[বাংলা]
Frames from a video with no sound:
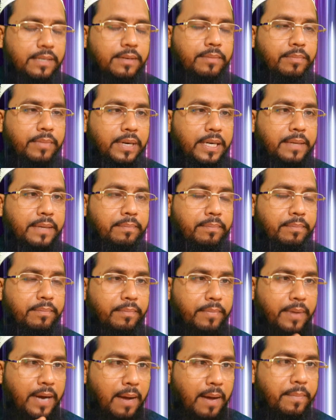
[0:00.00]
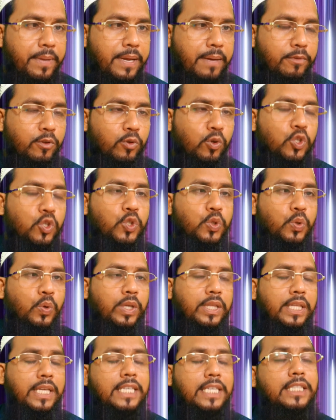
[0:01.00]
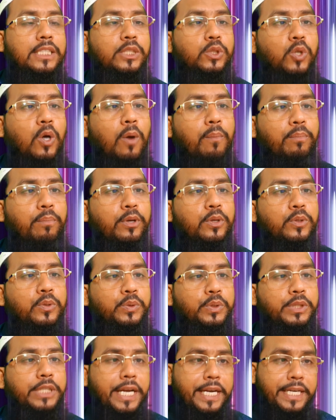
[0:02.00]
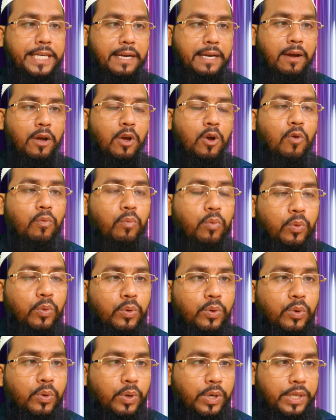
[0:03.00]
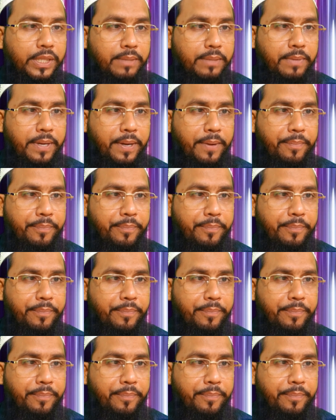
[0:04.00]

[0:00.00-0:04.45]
মানে ভাবে আপনি নষ্ট করে থাকেন সব কিছুই এটা পূর্ণ করে দেবে